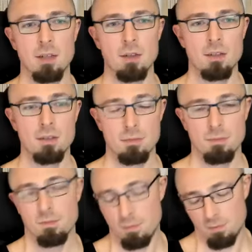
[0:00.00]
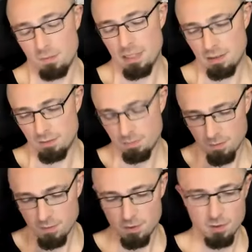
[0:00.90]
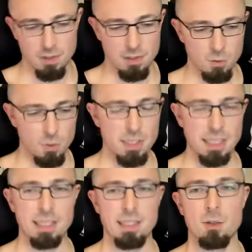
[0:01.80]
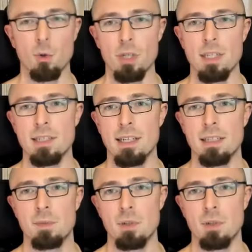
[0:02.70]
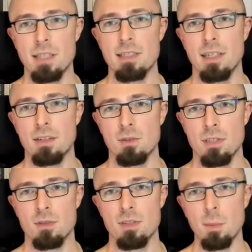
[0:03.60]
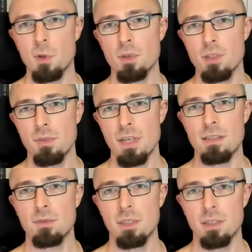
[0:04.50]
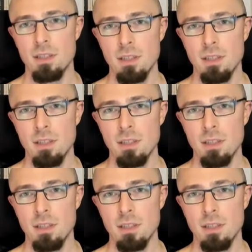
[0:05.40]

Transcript: auch bis diese unsägliche Corona-Zeit hatten wir auch jedes Jahr unser Zusammenkunstfestival,